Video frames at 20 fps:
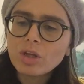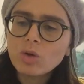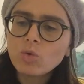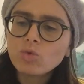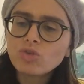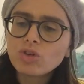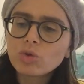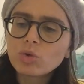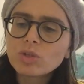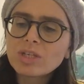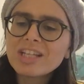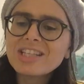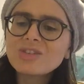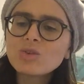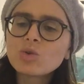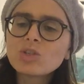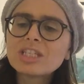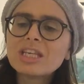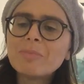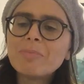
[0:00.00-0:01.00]
in un certo
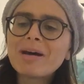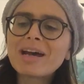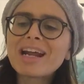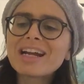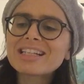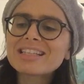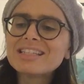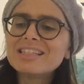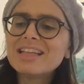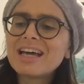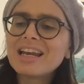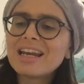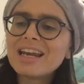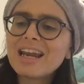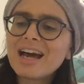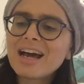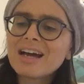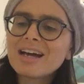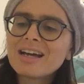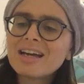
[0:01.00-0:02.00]
senso separarsi
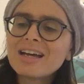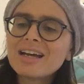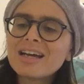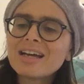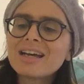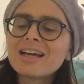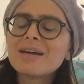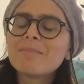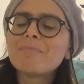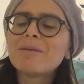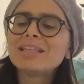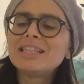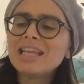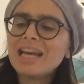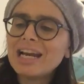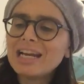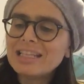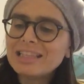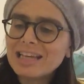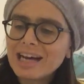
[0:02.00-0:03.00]
dalla
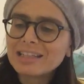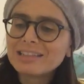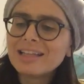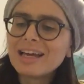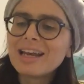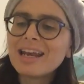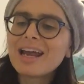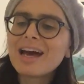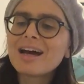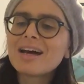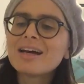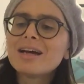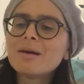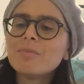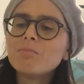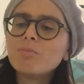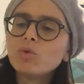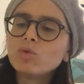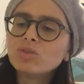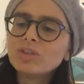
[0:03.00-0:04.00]
materialità,
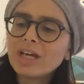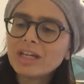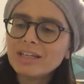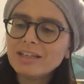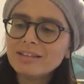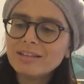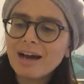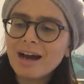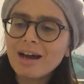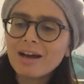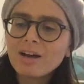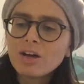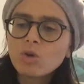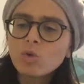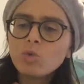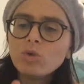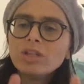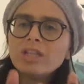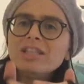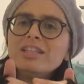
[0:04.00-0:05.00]
dalla mondanità,
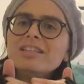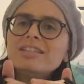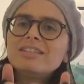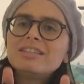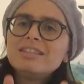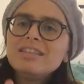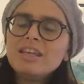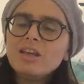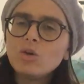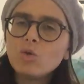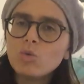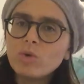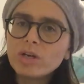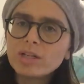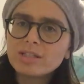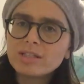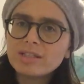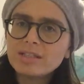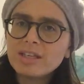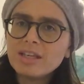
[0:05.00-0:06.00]
quindi
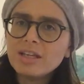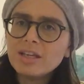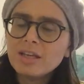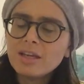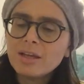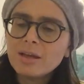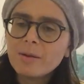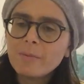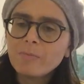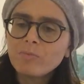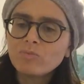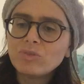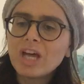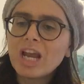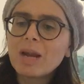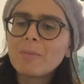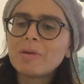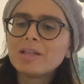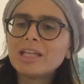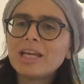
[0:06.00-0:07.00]
distinguersi
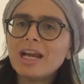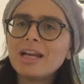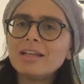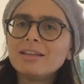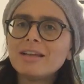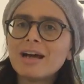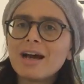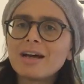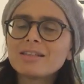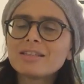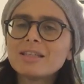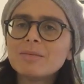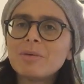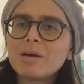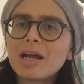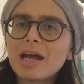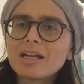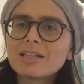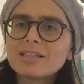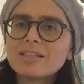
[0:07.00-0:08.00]
dalla materialità,
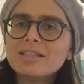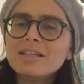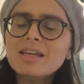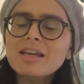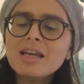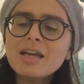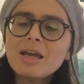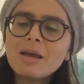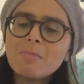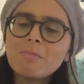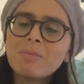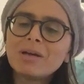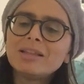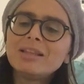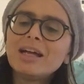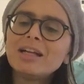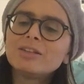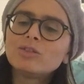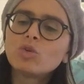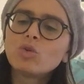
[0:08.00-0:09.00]
separarsi, ma
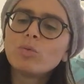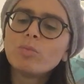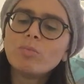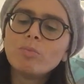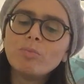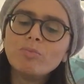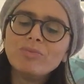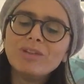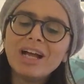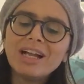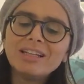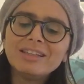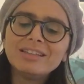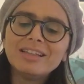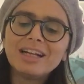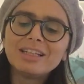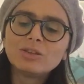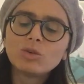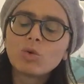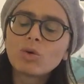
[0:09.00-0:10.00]
d'altro, da,
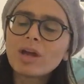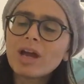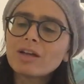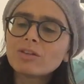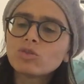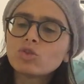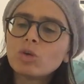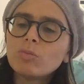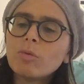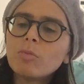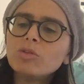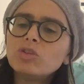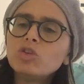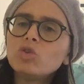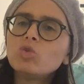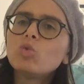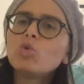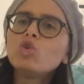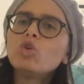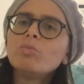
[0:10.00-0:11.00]
d'altro canto, nel
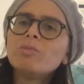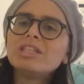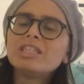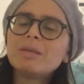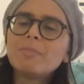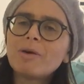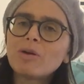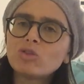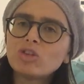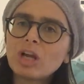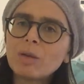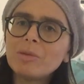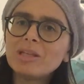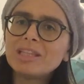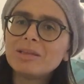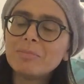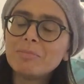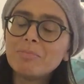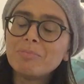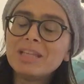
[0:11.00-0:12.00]
momento in cui io mi separo dalla,
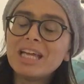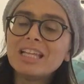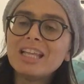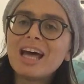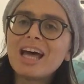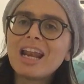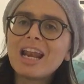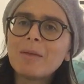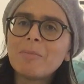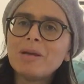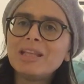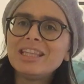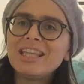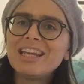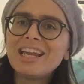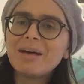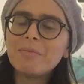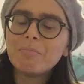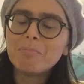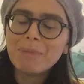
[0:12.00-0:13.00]
dalla
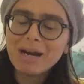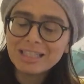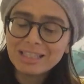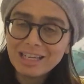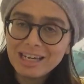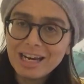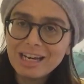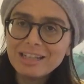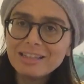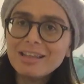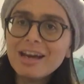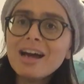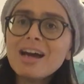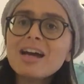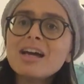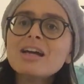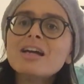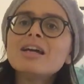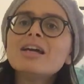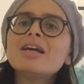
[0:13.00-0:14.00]

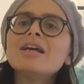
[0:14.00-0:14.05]
materialità,